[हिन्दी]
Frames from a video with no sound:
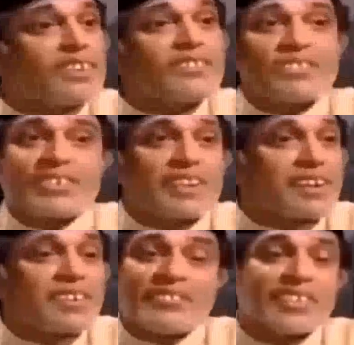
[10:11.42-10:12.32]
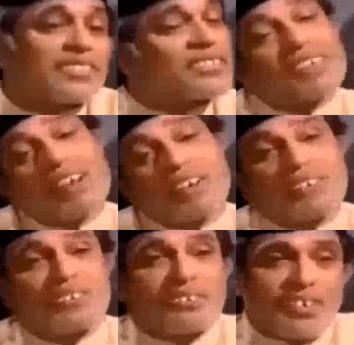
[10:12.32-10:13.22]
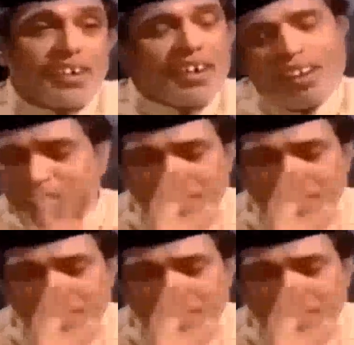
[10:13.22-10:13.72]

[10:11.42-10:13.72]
बहुत मनुष्य लग रहे मत करो रहने दो